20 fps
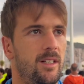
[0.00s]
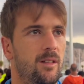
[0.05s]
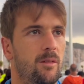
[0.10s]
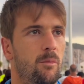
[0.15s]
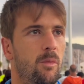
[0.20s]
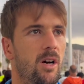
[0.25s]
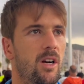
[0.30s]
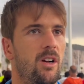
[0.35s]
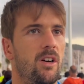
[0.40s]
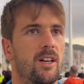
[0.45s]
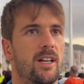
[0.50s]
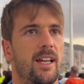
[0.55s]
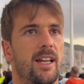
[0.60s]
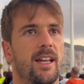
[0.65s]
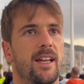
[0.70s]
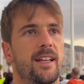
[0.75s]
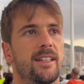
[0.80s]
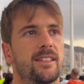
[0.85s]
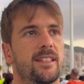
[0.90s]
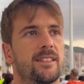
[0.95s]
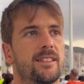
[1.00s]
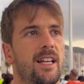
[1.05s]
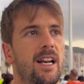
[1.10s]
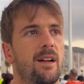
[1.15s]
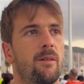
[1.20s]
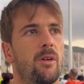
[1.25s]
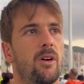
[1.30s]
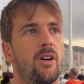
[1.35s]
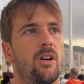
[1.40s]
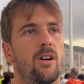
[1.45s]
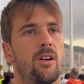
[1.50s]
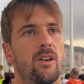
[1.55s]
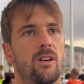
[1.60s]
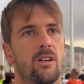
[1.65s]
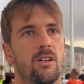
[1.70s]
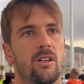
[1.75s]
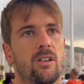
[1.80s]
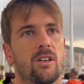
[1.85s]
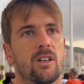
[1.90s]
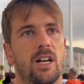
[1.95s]
Bueno, que
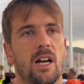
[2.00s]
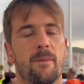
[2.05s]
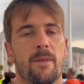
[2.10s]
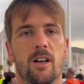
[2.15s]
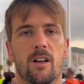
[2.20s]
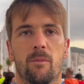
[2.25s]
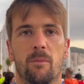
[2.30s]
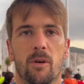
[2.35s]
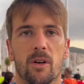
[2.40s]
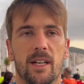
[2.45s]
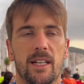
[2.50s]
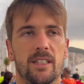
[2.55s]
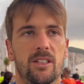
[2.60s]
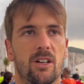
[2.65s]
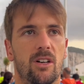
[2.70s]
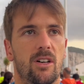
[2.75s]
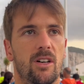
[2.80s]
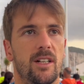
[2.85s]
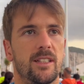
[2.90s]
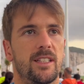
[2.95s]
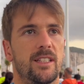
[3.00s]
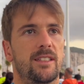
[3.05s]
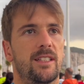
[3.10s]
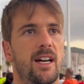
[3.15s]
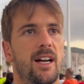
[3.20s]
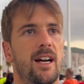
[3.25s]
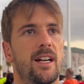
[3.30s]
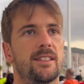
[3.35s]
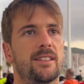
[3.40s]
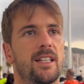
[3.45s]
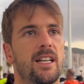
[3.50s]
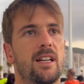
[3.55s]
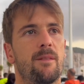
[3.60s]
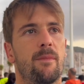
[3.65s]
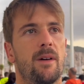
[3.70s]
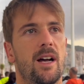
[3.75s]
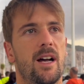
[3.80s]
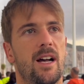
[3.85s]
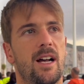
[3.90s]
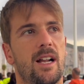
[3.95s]
intentáramos cambiar un poquito, intentar tener
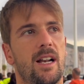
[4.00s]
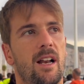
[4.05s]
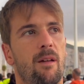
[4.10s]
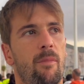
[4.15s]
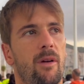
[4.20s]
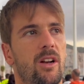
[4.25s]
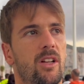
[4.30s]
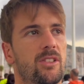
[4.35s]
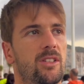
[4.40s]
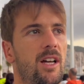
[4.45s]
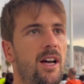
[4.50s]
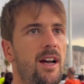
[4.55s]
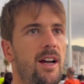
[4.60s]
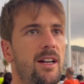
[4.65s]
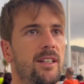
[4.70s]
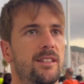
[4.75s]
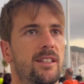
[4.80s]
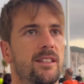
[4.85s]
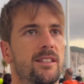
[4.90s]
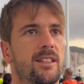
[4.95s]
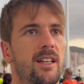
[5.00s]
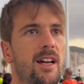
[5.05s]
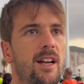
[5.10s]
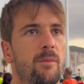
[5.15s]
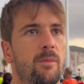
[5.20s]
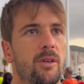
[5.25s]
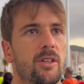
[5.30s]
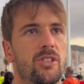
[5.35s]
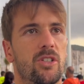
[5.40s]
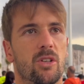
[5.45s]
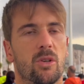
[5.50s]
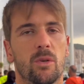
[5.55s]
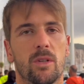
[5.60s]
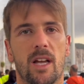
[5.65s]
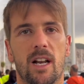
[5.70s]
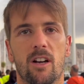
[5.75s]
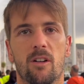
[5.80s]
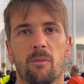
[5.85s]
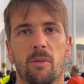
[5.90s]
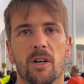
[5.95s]
más la pelota, intentar pues
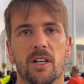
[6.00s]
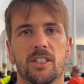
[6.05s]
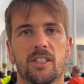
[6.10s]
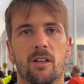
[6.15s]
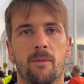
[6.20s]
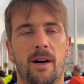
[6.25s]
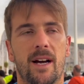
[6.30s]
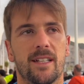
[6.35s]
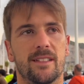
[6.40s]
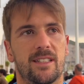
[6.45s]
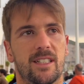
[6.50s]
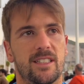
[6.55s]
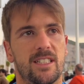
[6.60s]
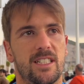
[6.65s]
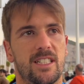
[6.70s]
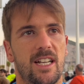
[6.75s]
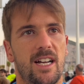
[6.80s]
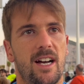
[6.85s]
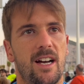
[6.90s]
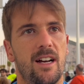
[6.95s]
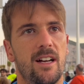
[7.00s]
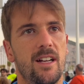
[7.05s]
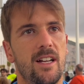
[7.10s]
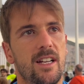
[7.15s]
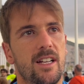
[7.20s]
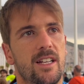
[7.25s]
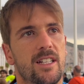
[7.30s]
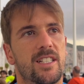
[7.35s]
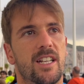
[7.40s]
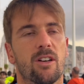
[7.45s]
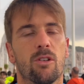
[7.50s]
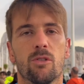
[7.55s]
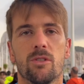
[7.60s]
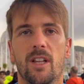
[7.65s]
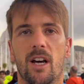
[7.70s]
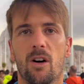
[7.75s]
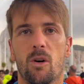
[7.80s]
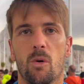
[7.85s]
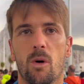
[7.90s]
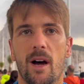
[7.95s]
cuidarla un poquito más tras esa
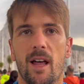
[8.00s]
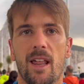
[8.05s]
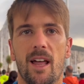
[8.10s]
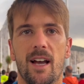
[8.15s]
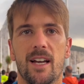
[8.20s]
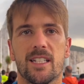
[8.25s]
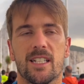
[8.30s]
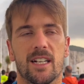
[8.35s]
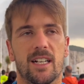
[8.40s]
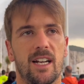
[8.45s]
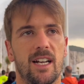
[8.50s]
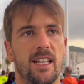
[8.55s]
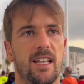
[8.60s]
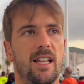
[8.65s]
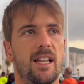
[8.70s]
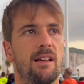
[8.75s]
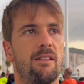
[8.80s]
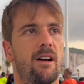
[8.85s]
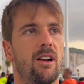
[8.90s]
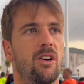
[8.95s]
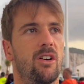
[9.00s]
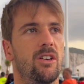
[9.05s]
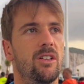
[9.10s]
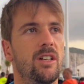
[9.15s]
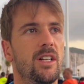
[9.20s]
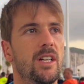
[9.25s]
segunda jugada, esa caída de balón